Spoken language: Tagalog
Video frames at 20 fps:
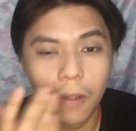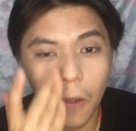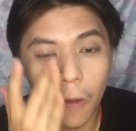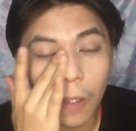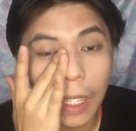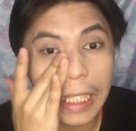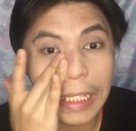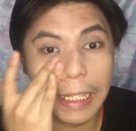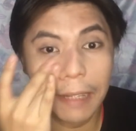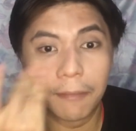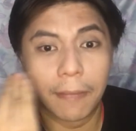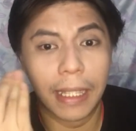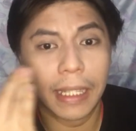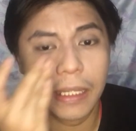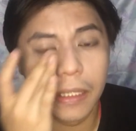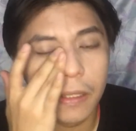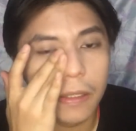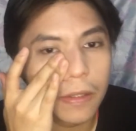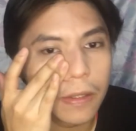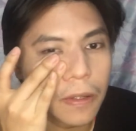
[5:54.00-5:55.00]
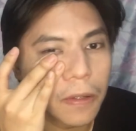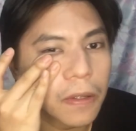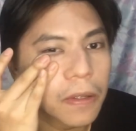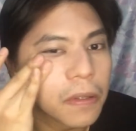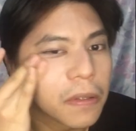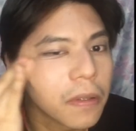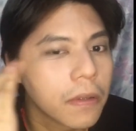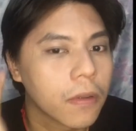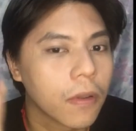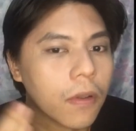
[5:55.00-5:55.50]
okay naman, no?
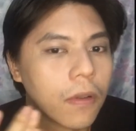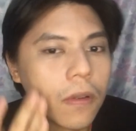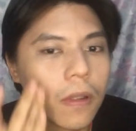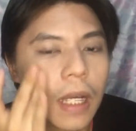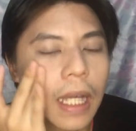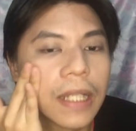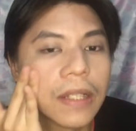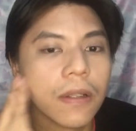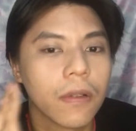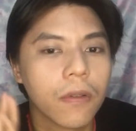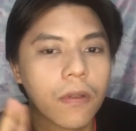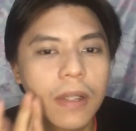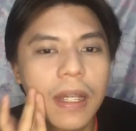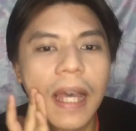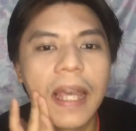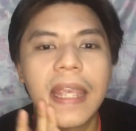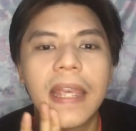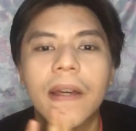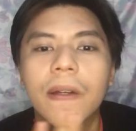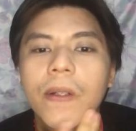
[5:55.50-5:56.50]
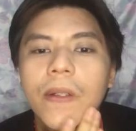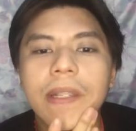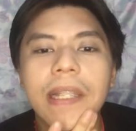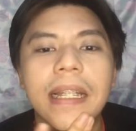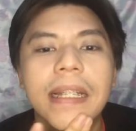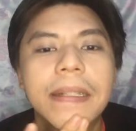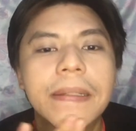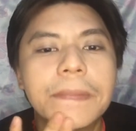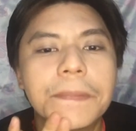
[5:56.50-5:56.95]
Kung ano, kung gaya ko na